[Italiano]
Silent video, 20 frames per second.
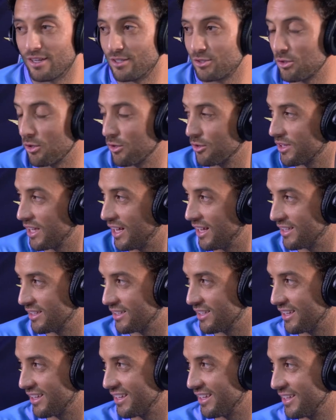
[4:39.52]
non sono eh, tante. È
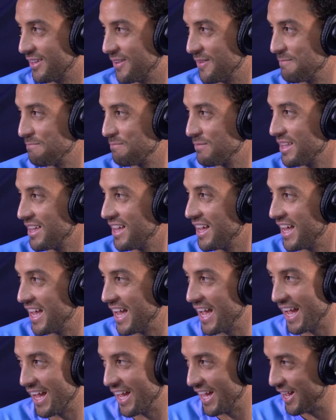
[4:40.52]
un processo
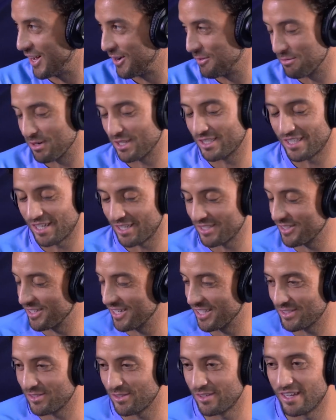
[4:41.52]
nazionale. Eh, è no? un processo
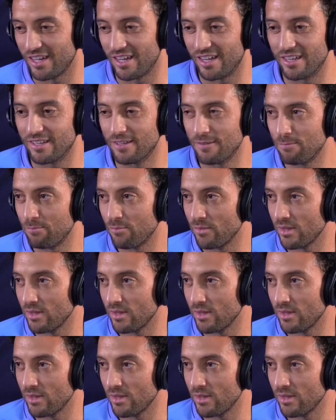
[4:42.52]
nazionale.